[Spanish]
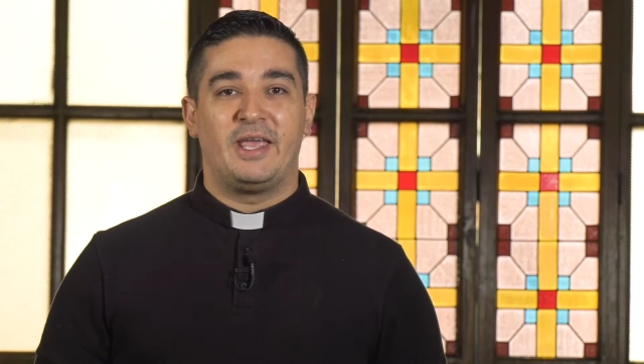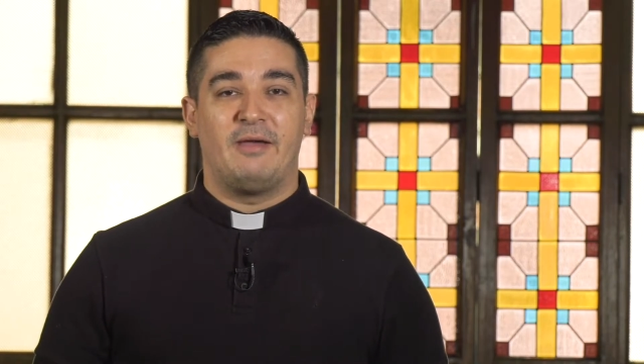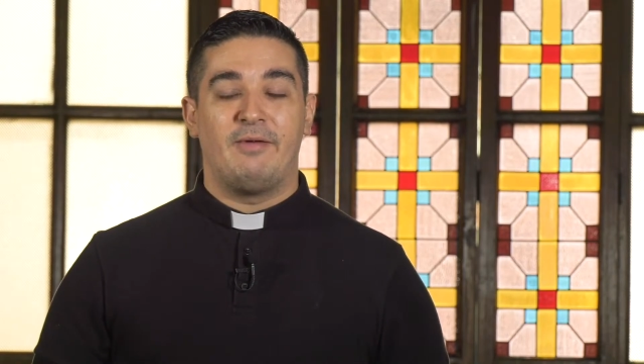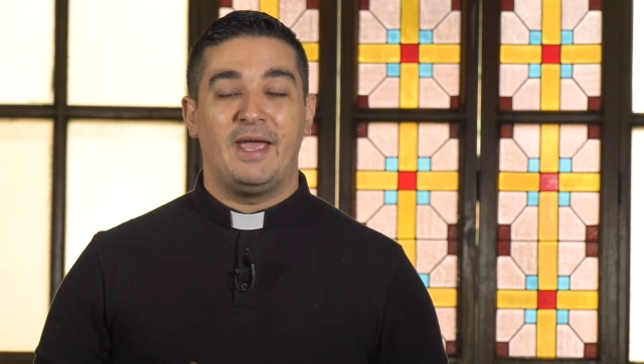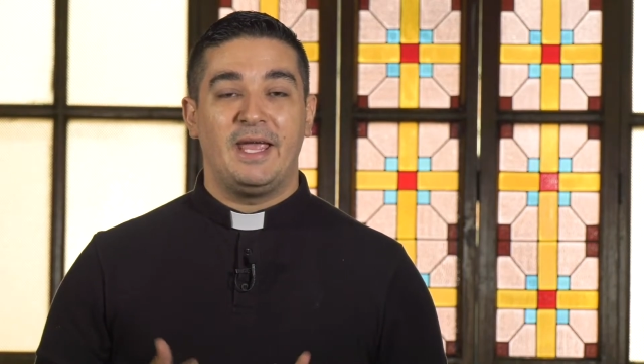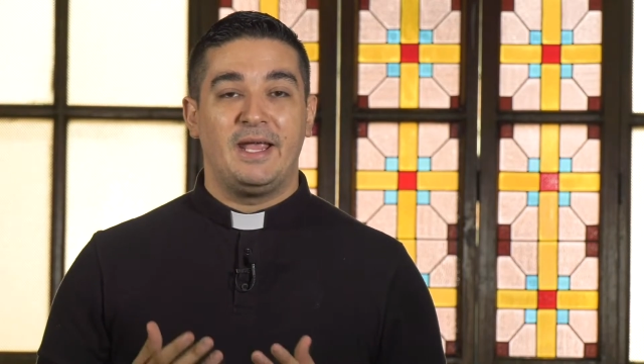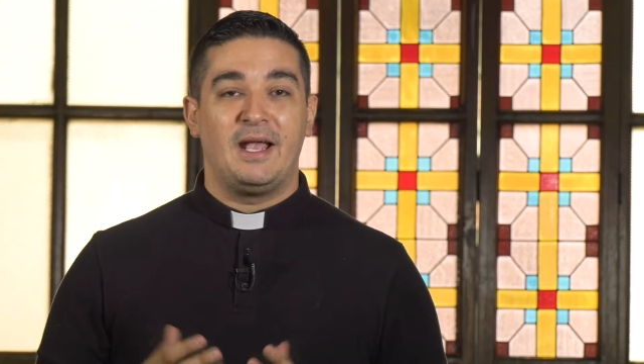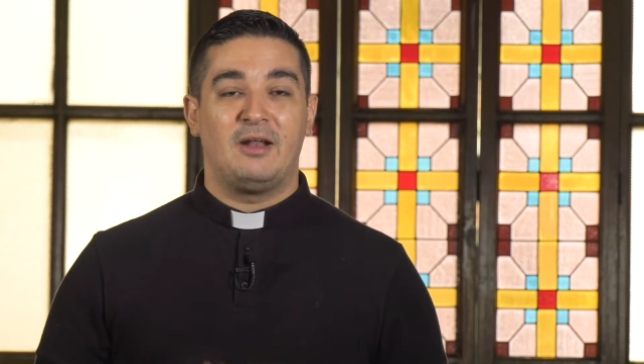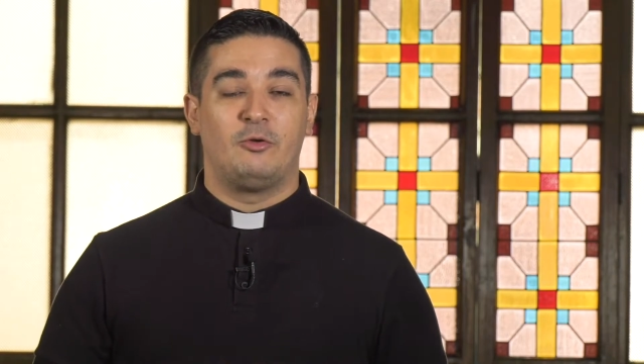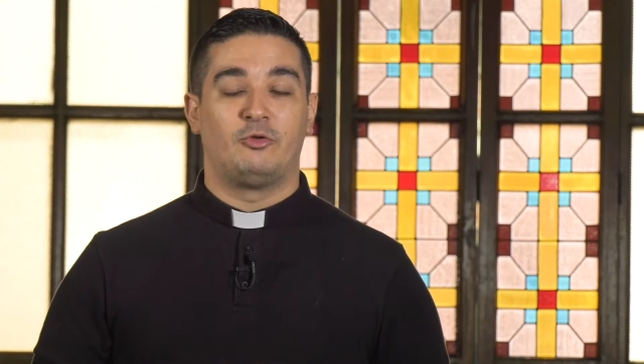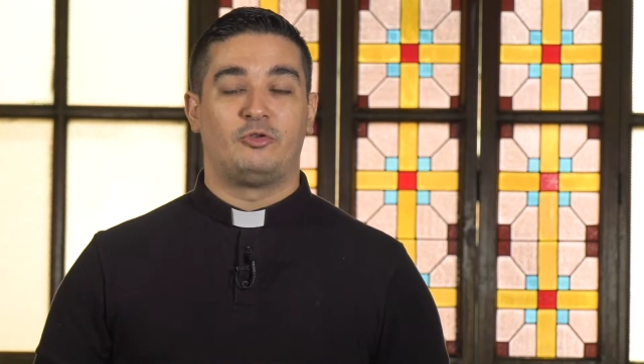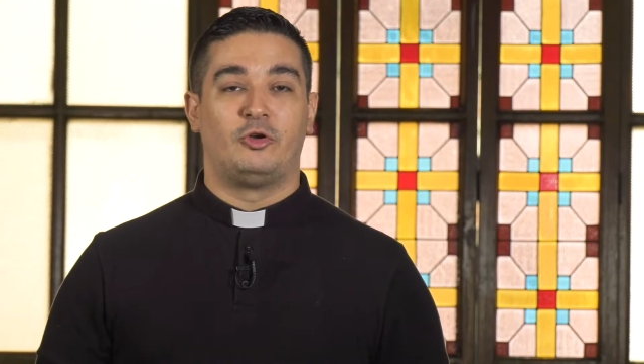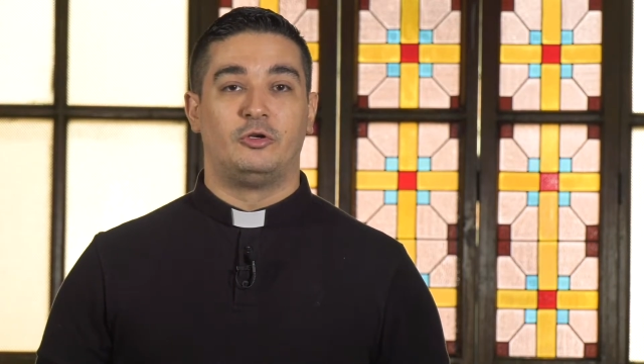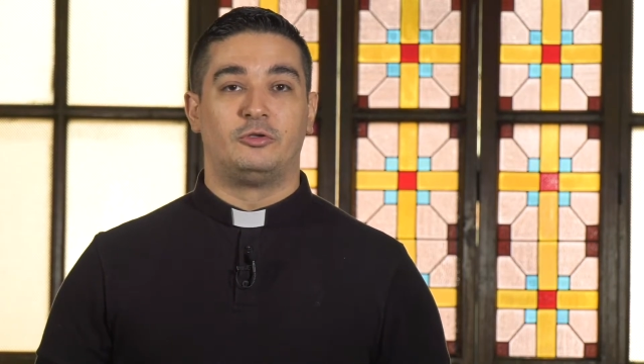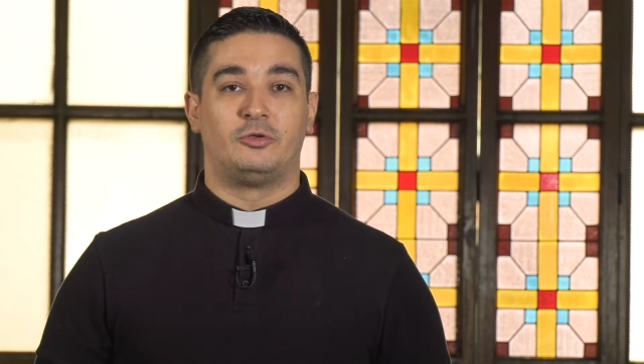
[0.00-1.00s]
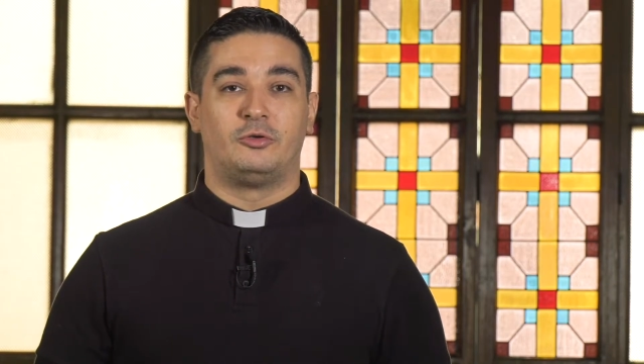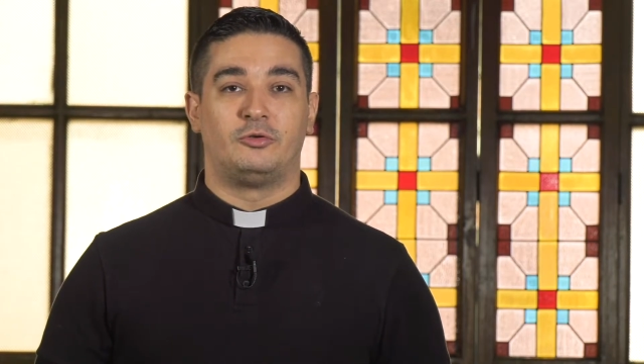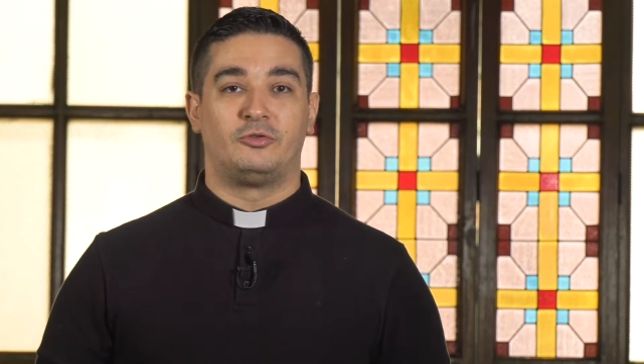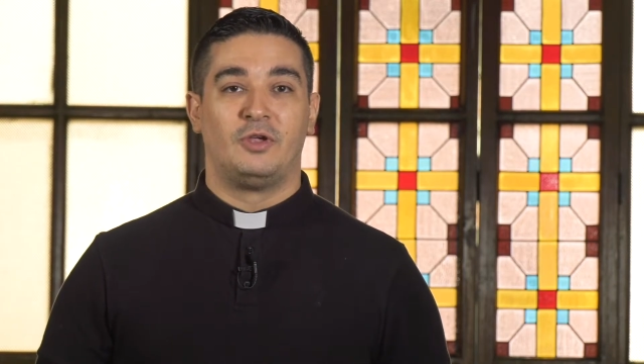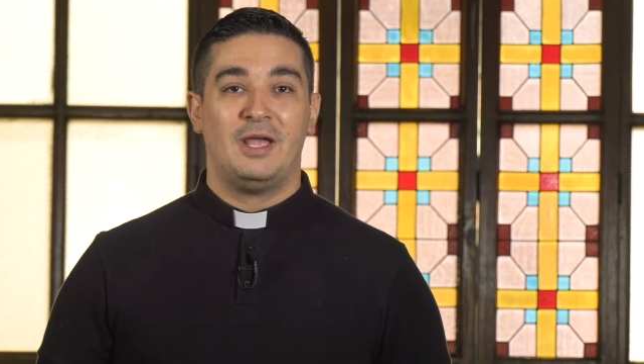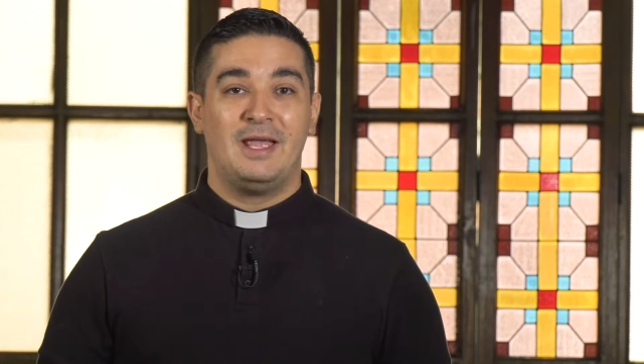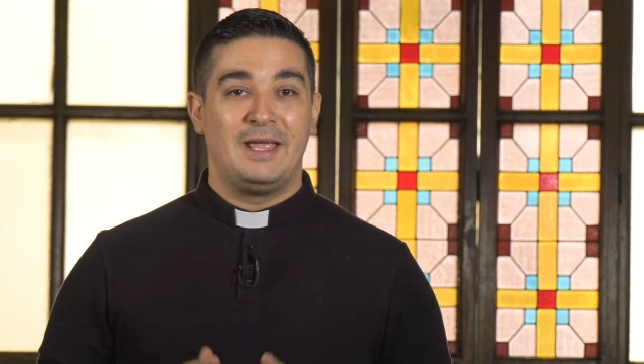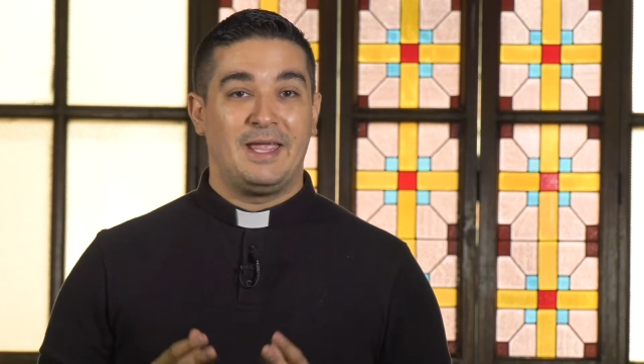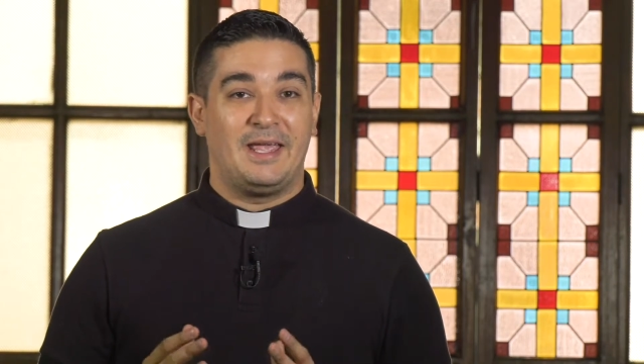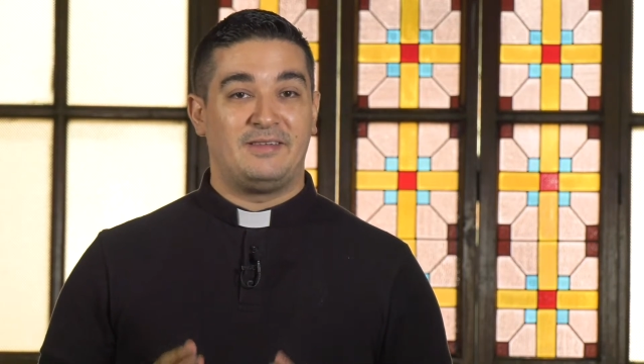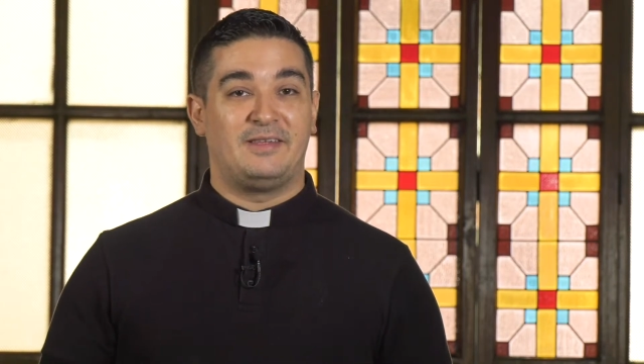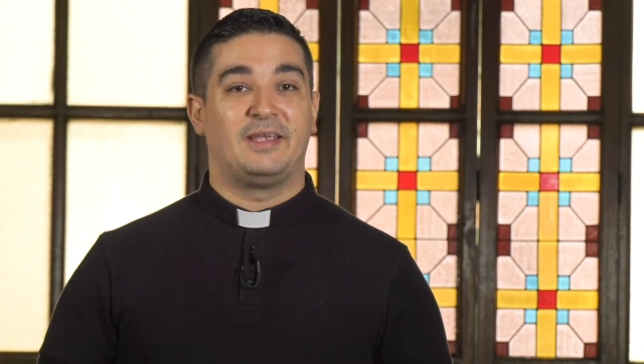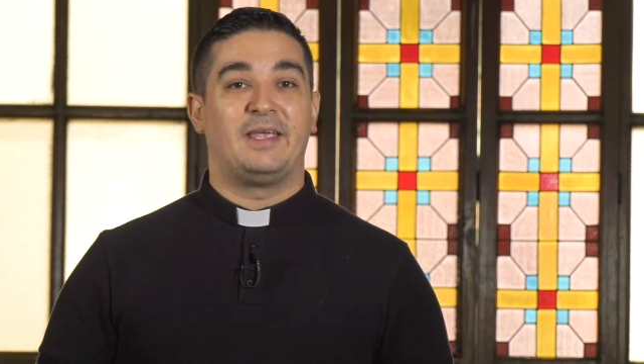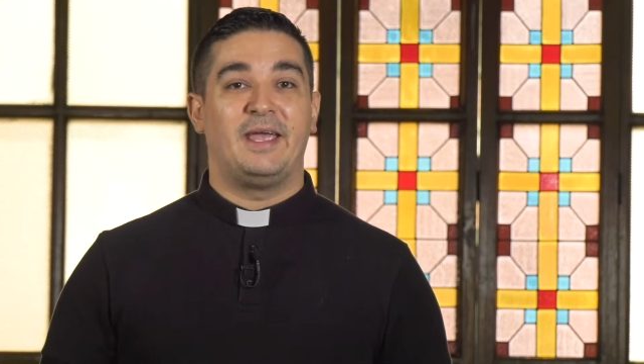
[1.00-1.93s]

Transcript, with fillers: que venga a nosotros, que se